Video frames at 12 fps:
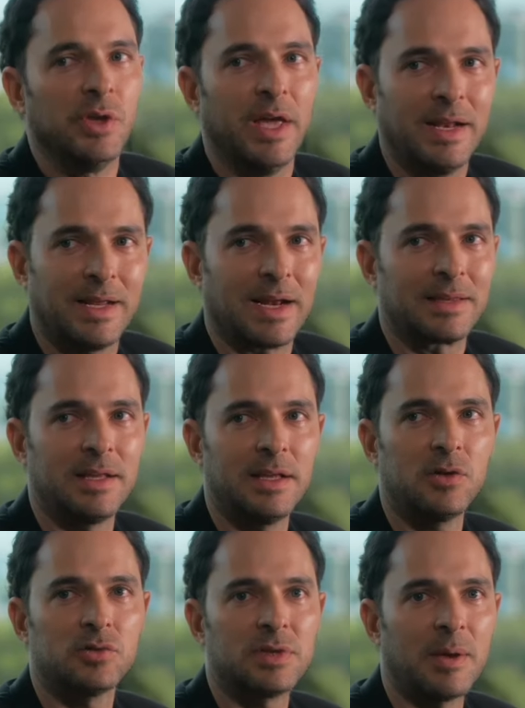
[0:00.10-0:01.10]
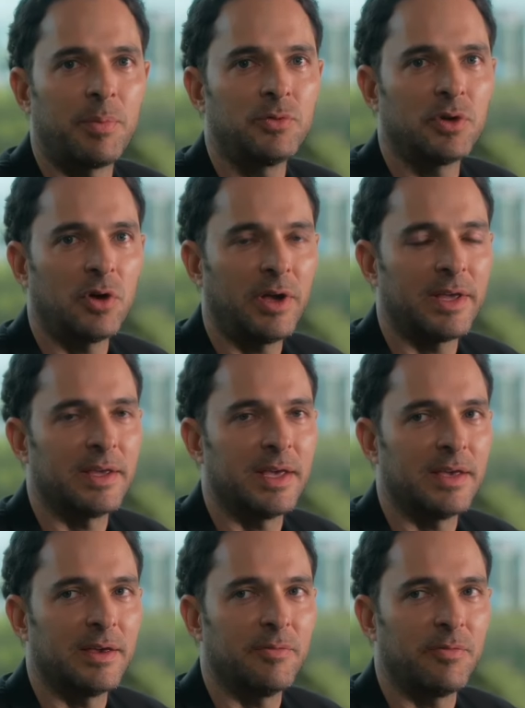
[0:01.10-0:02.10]
El cartel de los sapos yo creo
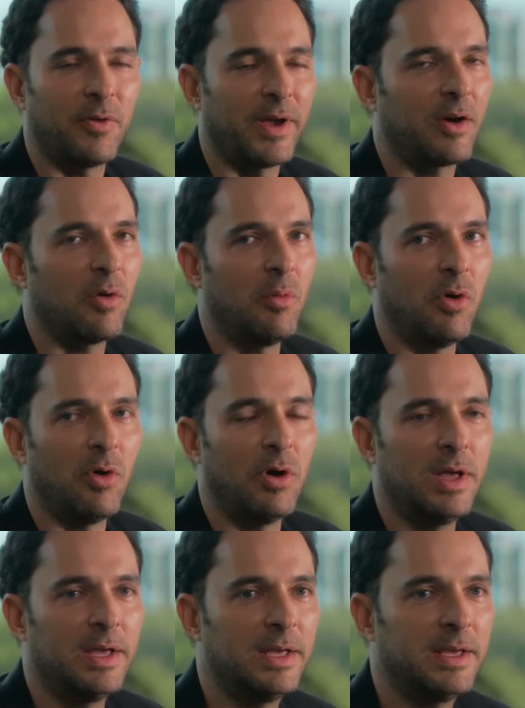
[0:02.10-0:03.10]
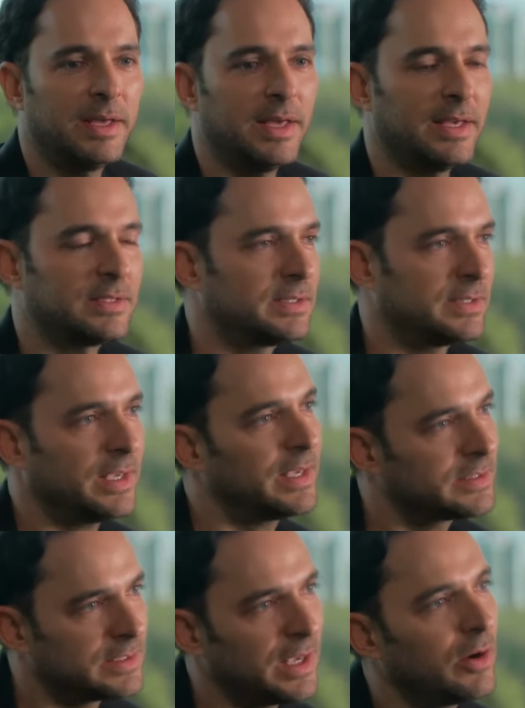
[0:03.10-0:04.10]
que eh, fue como es,
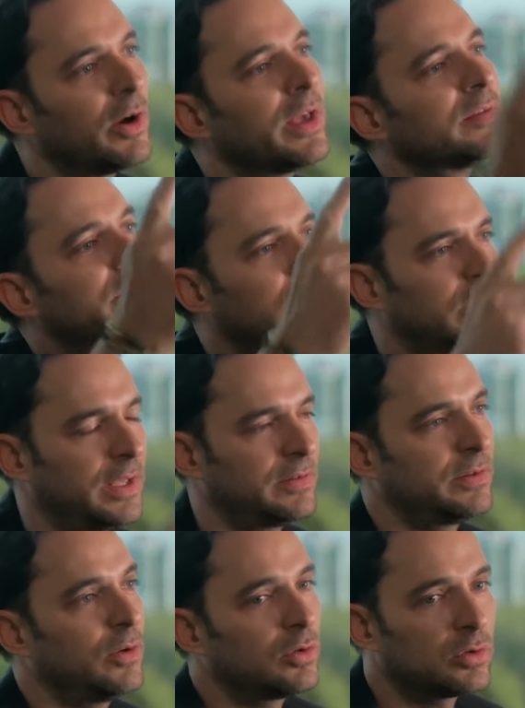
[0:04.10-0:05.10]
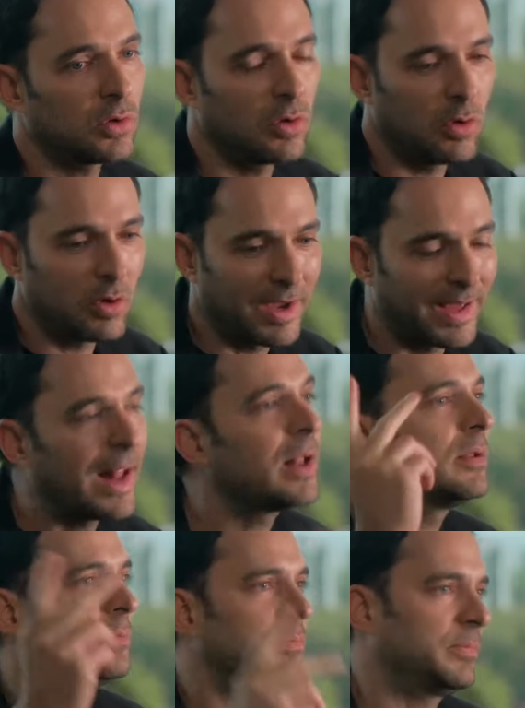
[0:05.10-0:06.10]
ese, ese, ese, otro
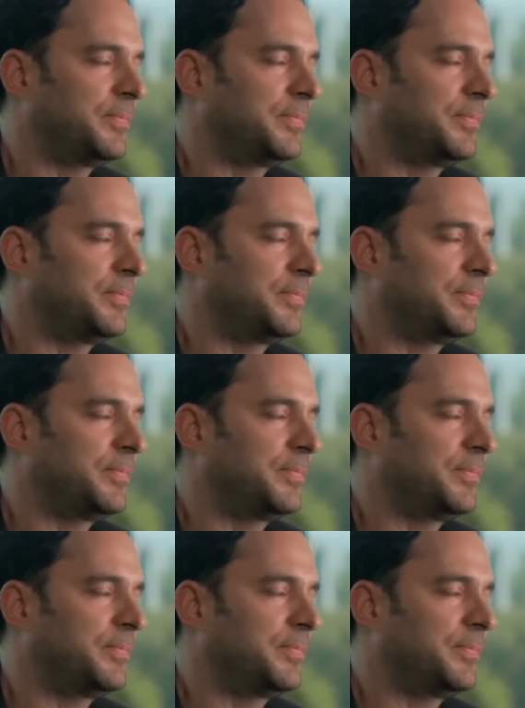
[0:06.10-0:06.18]
gran,